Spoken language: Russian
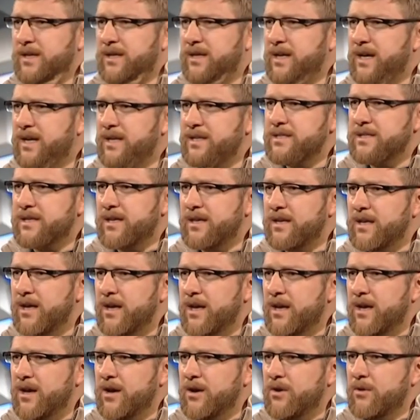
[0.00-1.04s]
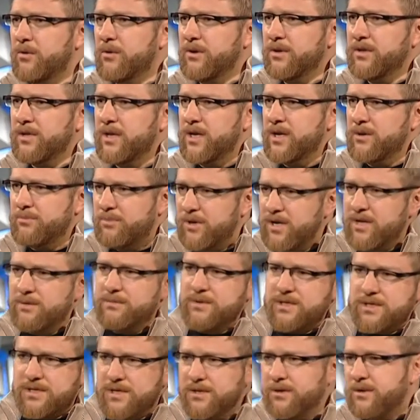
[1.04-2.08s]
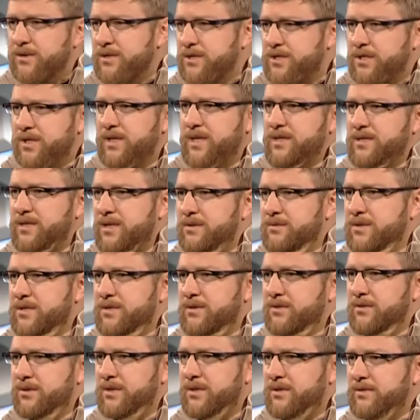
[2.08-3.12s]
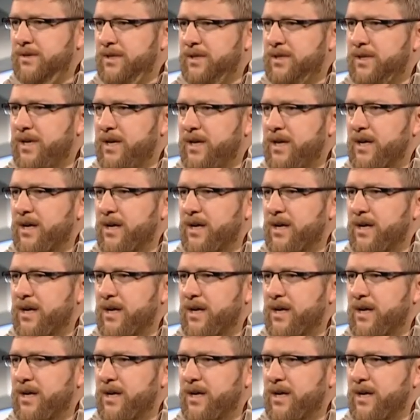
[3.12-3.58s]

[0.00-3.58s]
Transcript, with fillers: Галицкий, он, полемизируя с читателями своего твиттера,